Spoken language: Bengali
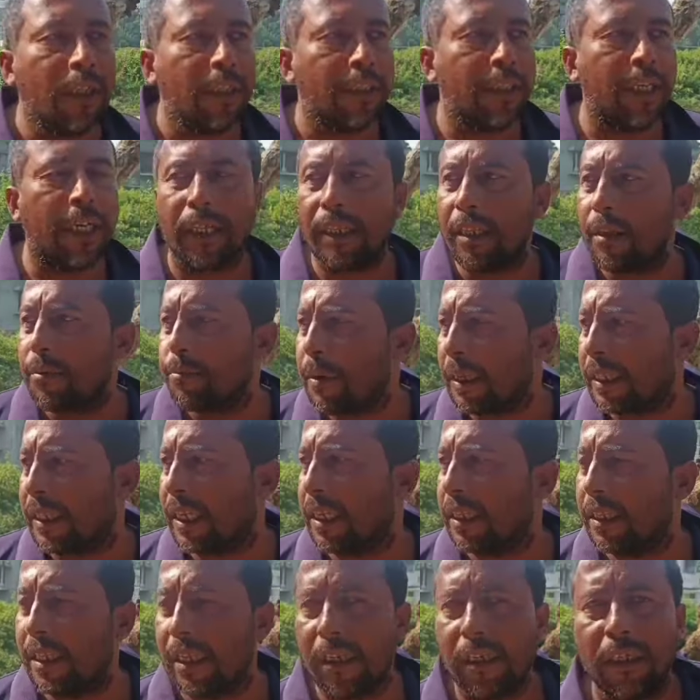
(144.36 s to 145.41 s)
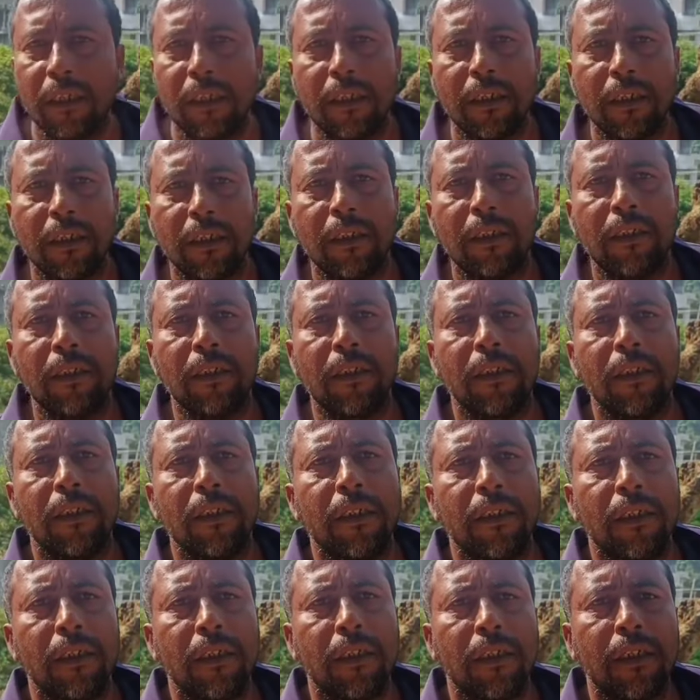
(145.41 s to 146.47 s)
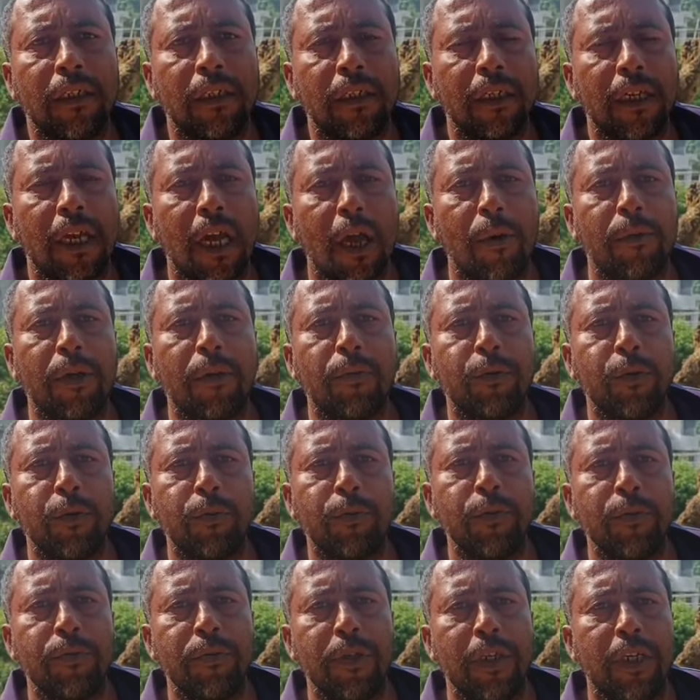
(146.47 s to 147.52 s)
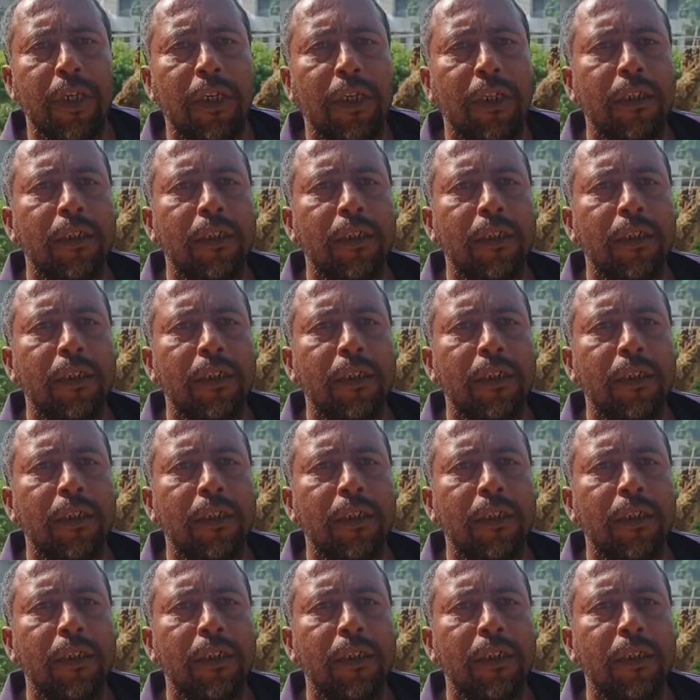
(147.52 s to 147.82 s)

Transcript: জায়গাটার দাম পাতারে দাস আপনার নাম কি আমার নাম সবজি মিয়া